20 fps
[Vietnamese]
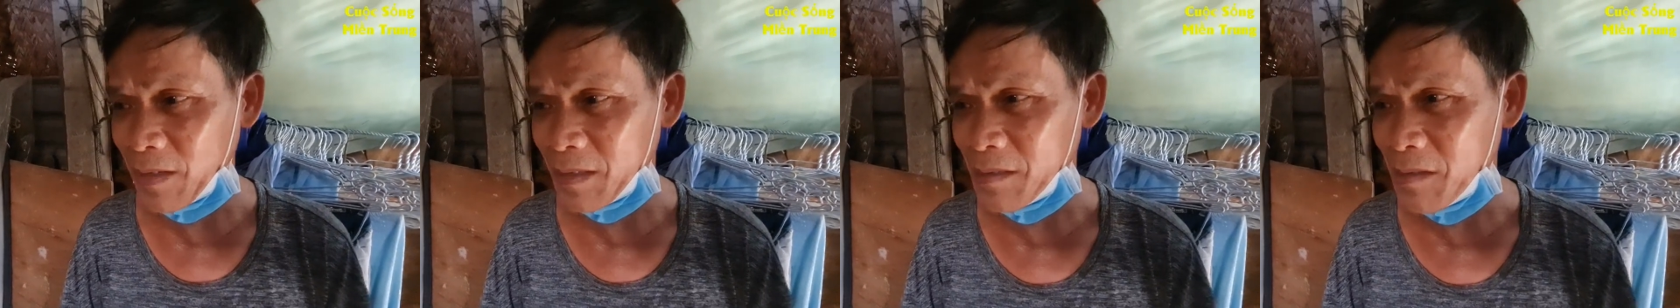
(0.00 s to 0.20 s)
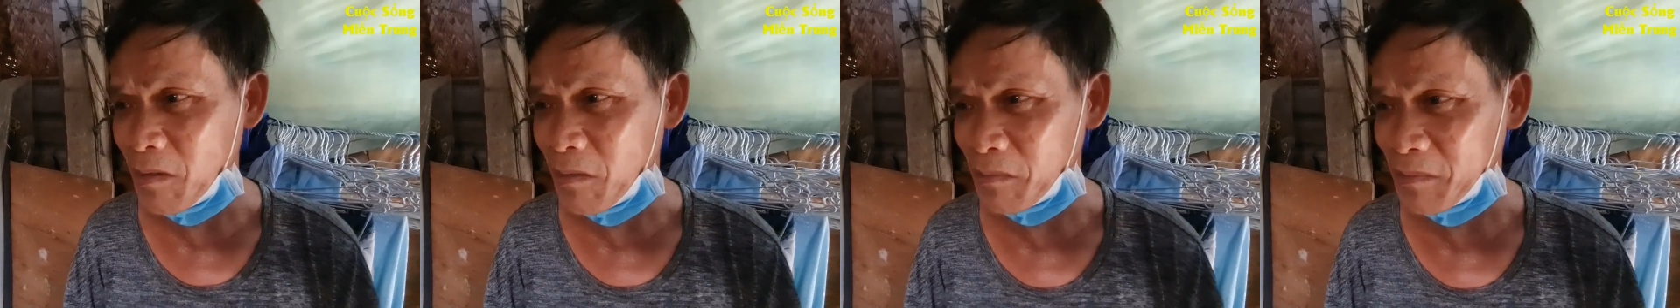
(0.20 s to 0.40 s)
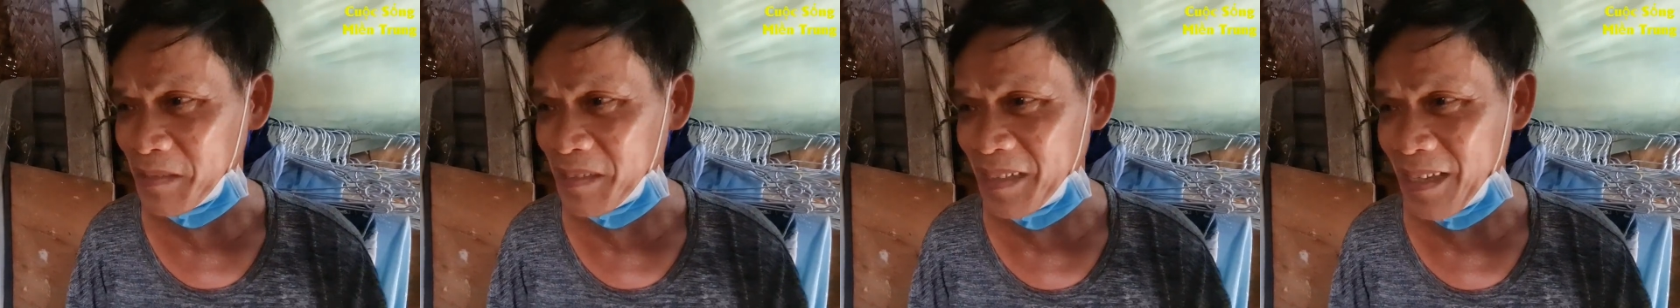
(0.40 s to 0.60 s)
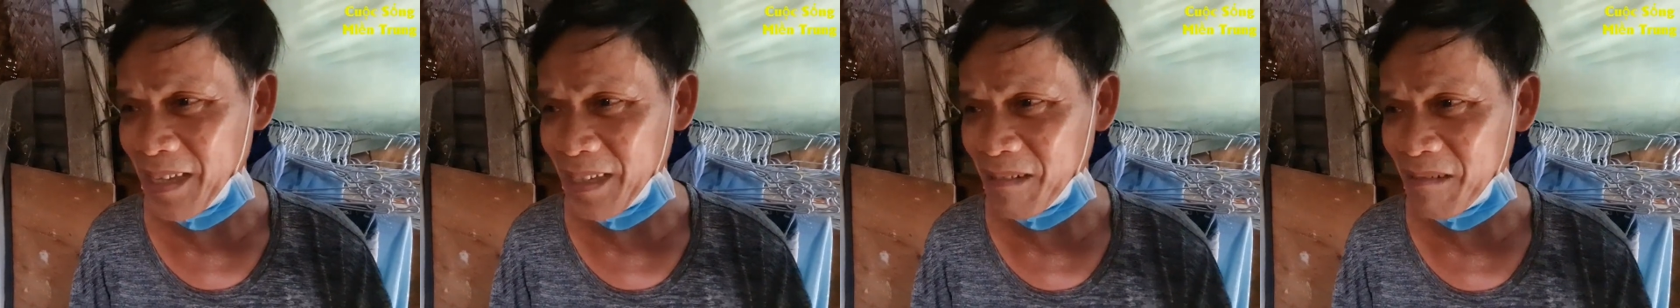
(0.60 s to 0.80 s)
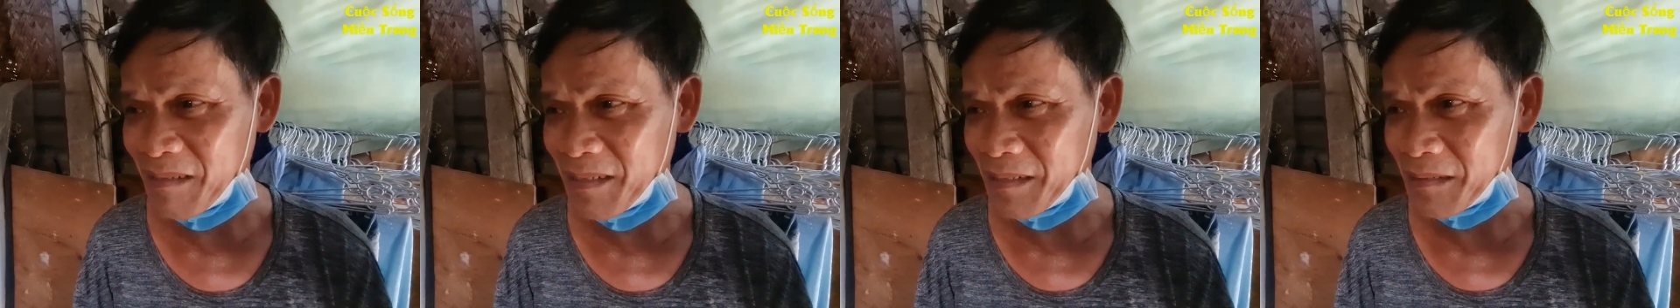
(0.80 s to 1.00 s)
không dọc
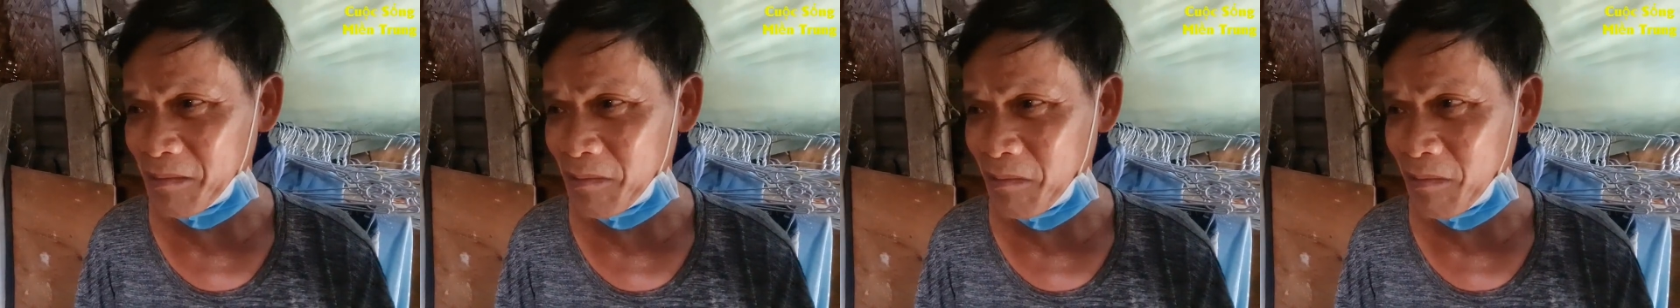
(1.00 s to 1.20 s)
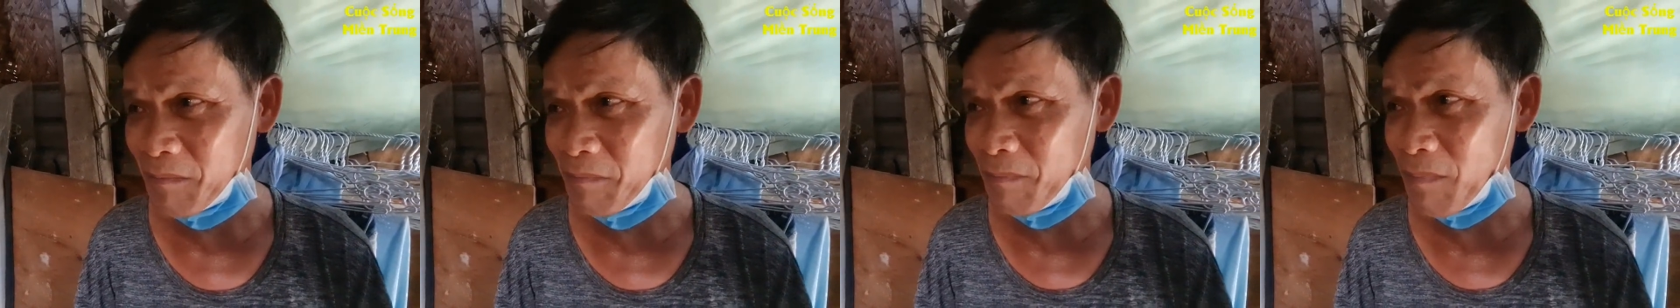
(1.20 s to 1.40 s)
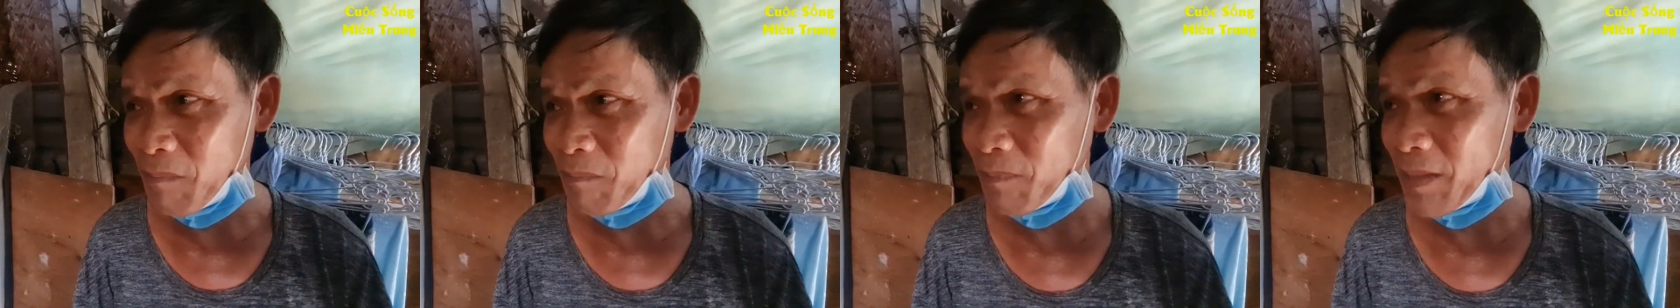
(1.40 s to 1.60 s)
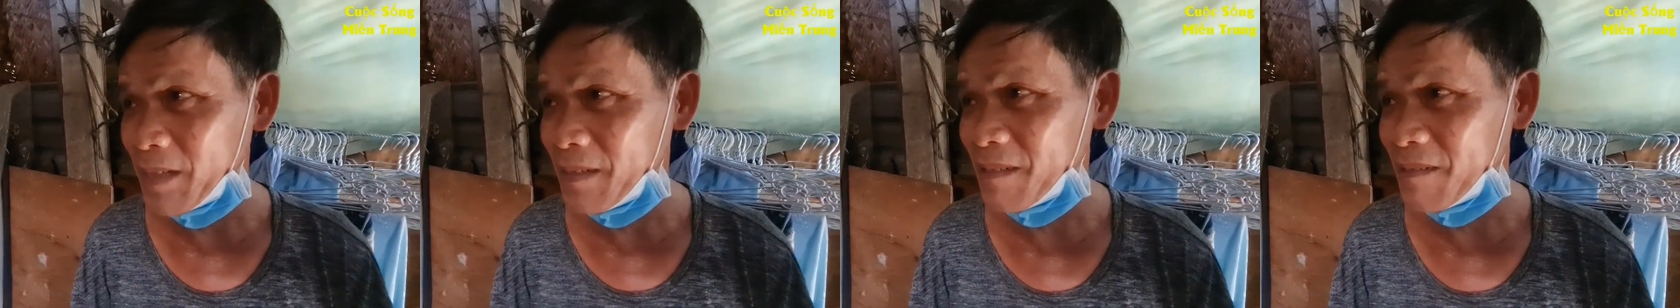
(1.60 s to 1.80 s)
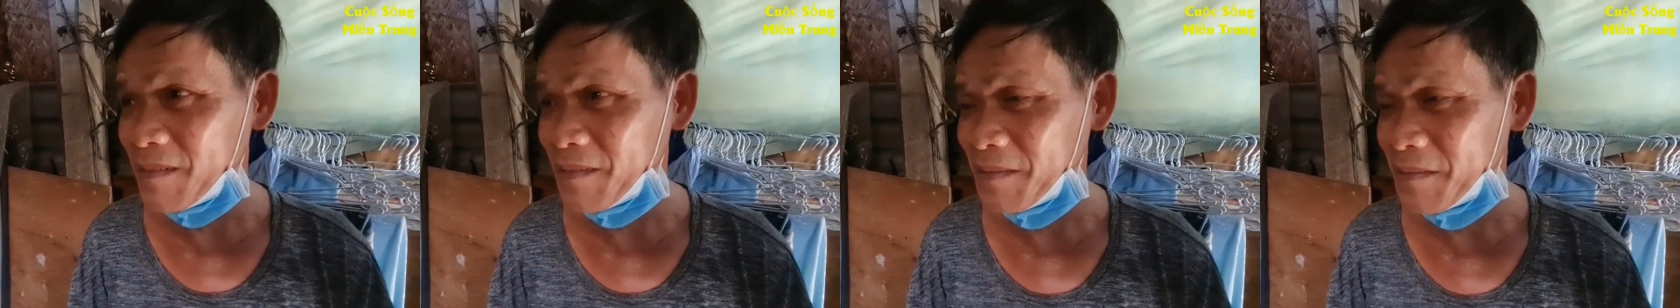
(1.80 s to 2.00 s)
ở đâu được tôi mập
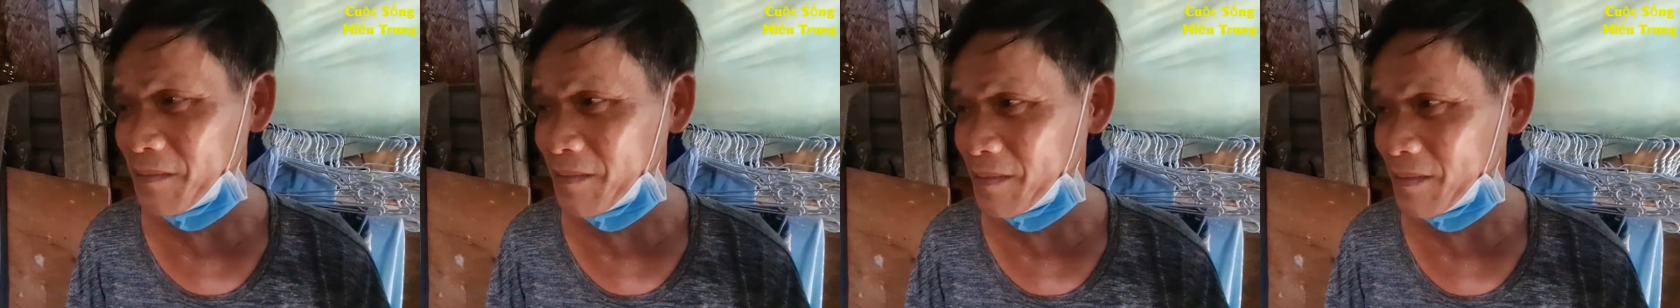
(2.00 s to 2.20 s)
hết rồi.